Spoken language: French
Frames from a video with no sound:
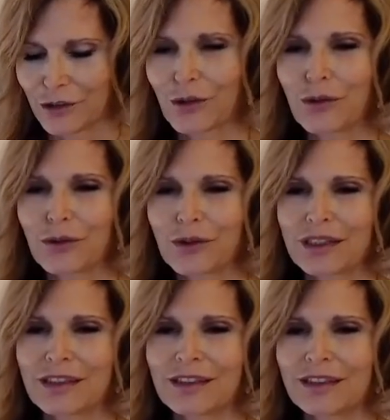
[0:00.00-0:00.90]

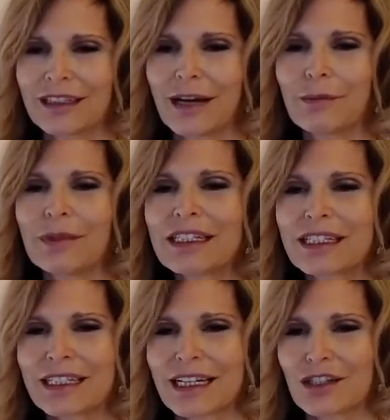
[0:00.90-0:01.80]
Donc, la
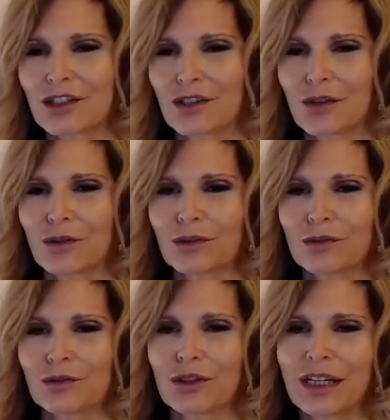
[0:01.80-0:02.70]

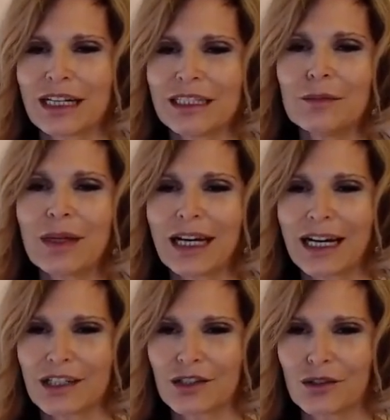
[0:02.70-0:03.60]
méditation de la
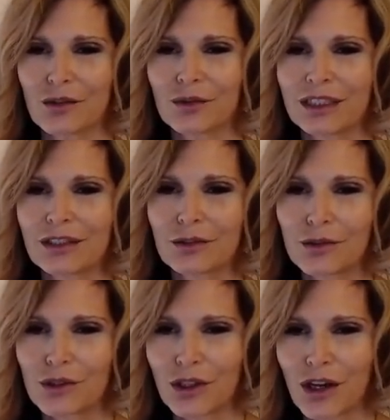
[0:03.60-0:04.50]
libération des
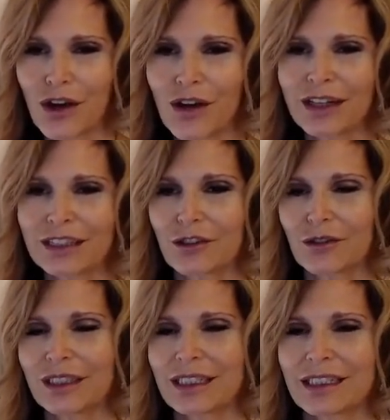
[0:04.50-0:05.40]
nœuds du cœur est
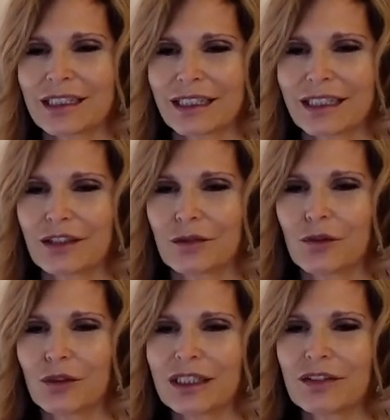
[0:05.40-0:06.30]
un extrait de
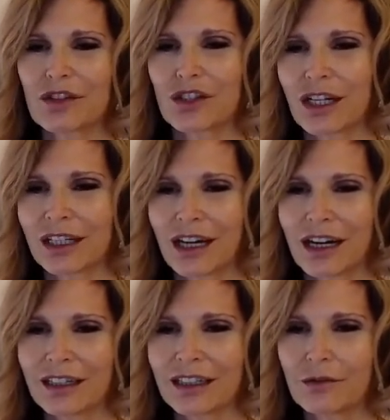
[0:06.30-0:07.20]
mon livre
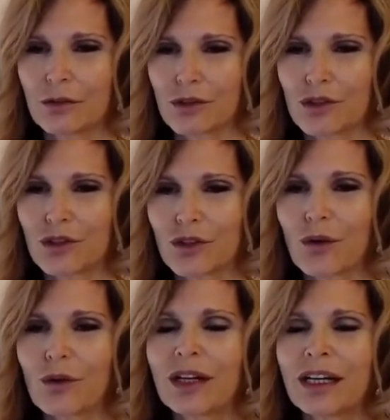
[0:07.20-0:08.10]
Chakra
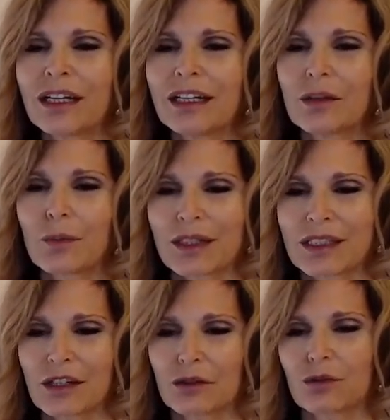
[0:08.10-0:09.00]
Évolution et
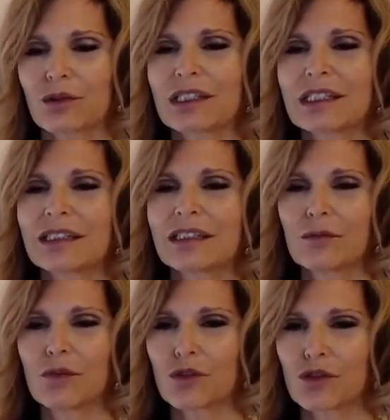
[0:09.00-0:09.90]
présente aussi dans
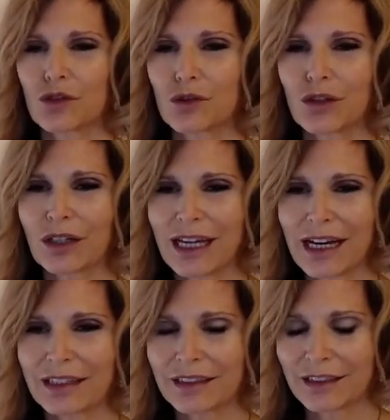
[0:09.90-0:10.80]
mon jeu de
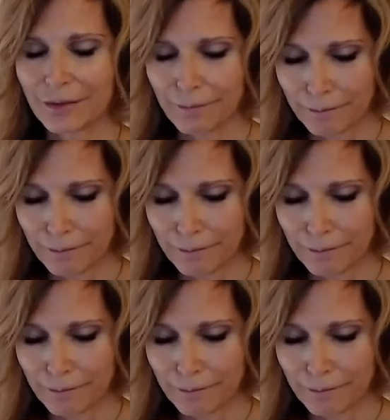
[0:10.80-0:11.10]
cartes.